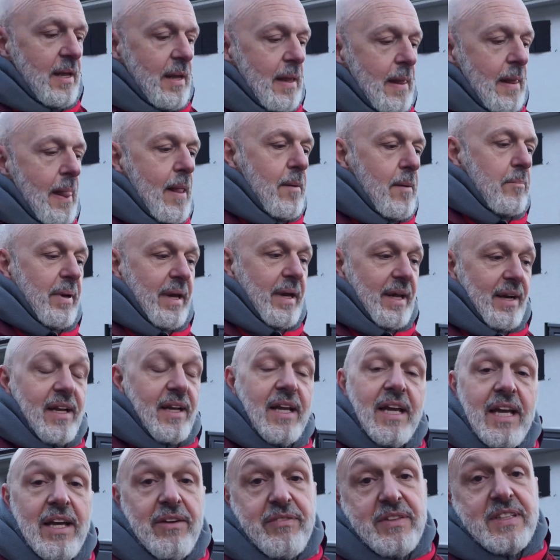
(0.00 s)
per
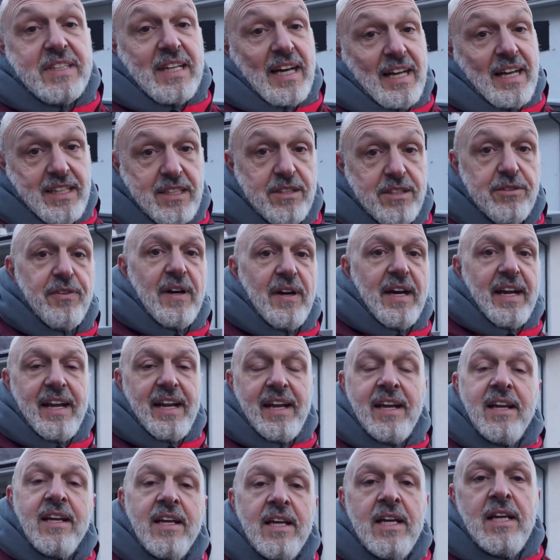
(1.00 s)
evitare di fare
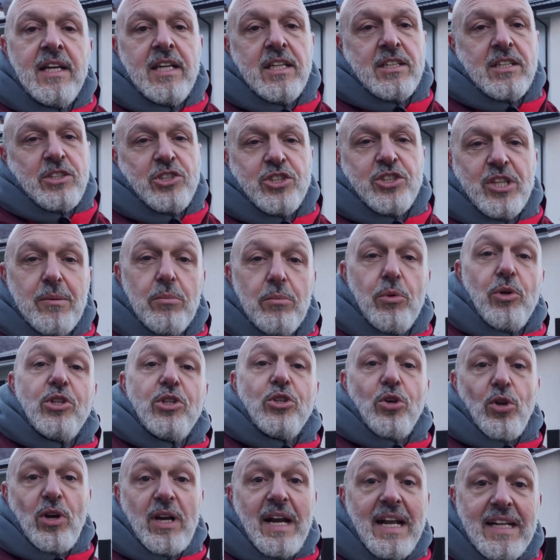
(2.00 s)
diciamo, i
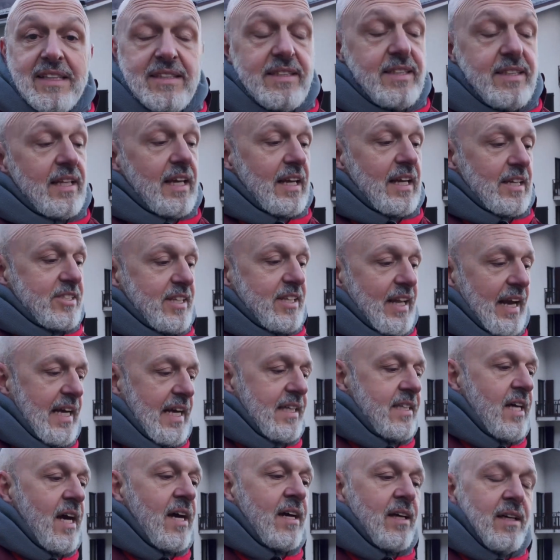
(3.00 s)
tornanti della strada.
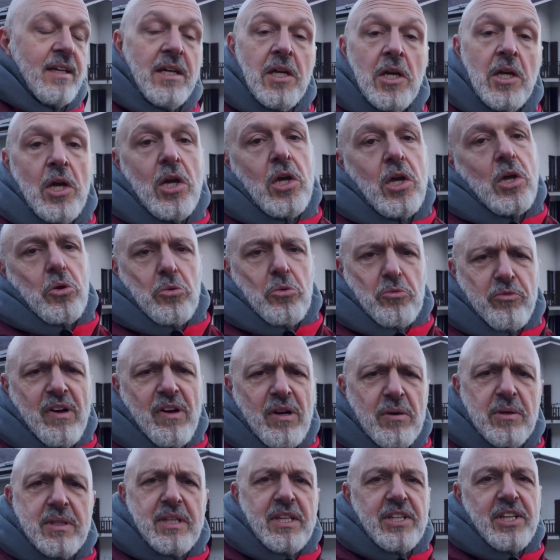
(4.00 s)
Fa
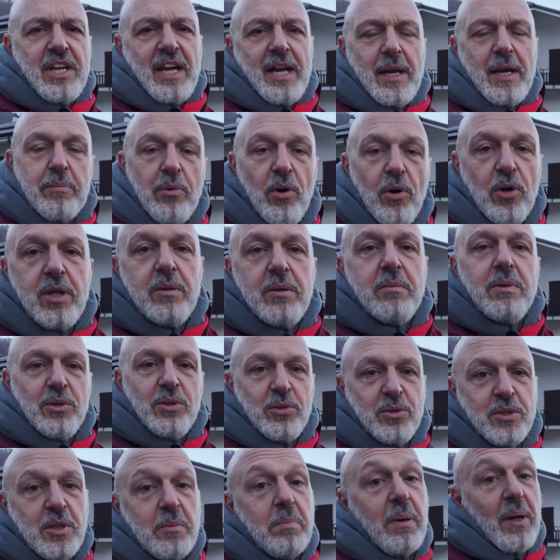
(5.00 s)
guadagnare pochi minuti
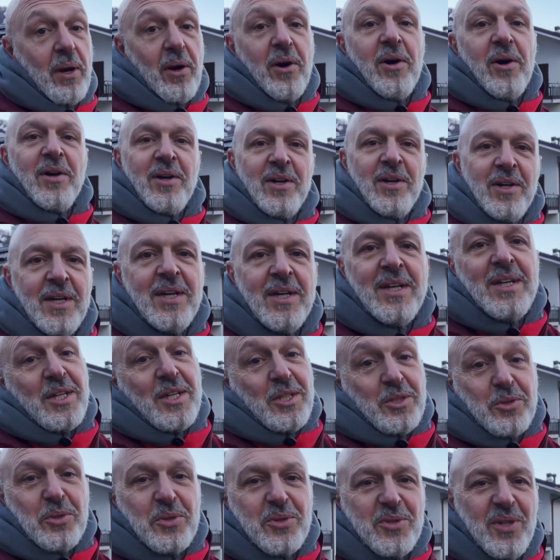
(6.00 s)
però
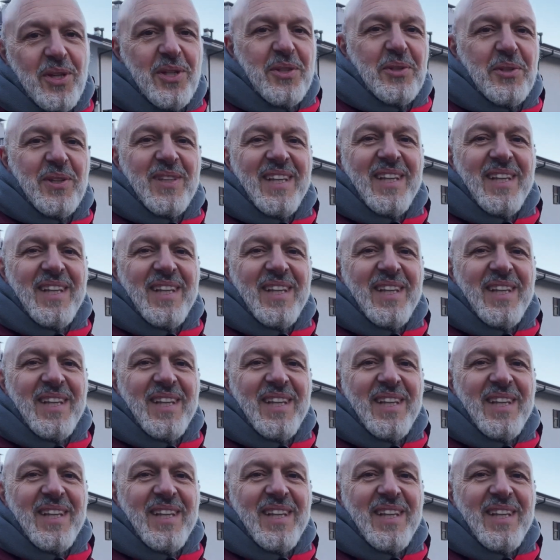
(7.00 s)
tutto aiuta.